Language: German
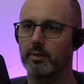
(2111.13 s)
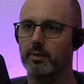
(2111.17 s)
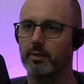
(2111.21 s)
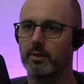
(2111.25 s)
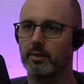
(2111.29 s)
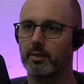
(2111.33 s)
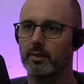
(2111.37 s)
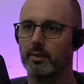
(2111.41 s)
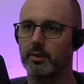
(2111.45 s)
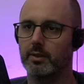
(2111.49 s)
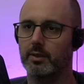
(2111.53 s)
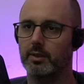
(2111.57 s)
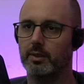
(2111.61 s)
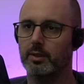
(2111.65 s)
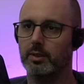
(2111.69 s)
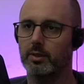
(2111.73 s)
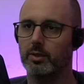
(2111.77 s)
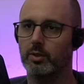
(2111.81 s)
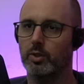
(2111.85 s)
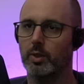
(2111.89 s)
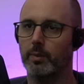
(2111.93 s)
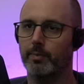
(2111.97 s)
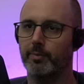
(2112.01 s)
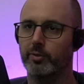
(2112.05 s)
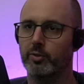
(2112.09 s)
So,
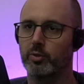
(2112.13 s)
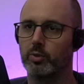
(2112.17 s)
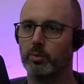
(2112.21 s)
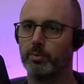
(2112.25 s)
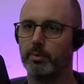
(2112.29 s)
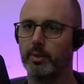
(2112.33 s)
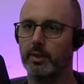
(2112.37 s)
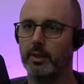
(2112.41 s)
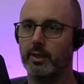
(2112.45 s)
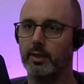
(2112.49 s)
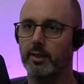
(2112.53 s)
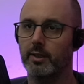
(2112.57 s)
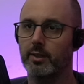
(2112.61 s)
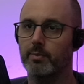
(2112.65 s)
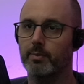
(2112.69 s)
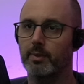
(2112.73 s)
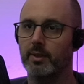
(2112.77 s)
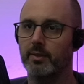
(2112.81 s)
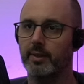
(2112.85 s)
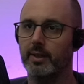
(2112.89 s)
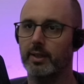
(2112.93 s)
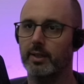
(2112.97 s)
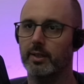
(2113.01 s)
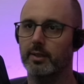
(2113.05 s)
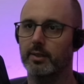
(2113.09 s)
Topfgumba
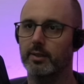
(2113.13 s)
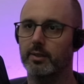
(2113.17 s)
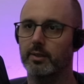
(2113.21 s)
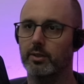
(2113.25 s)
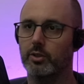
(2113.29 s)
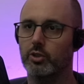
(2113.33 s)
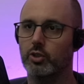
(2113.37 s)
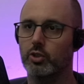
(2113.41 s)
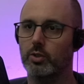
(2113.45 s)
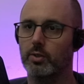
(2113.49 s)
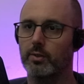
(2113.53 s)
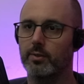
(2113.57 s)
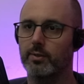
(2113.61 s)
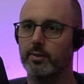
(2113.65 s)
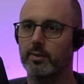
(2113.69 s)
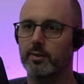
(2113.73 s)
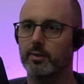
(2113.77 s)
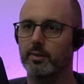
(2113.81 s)
erstmal weg. Tschüss.